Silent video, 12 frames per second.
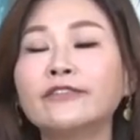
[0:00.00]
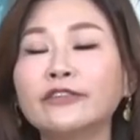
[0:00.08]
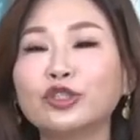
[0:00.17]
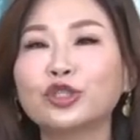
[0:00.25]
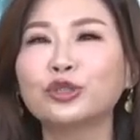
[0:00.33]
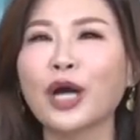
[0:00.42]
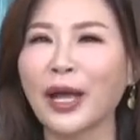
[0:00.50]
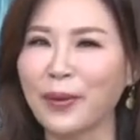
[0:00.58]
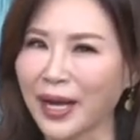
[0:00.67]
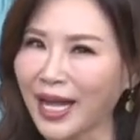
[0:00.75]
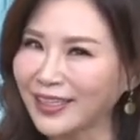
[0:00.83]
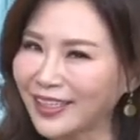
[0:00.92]
付出，还
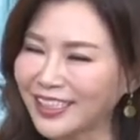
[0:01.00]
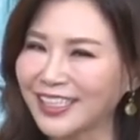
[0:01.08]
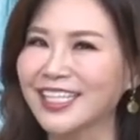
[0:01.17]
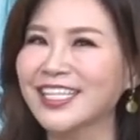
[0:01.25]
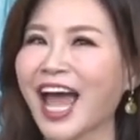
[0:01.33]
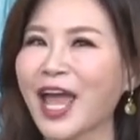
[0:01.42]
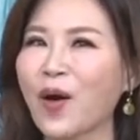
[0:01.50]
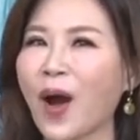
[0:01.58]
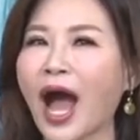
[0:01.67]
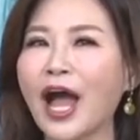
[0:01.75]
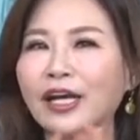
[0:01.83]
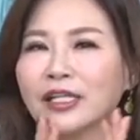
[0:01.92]
有看到你的才
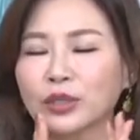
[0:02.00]
华，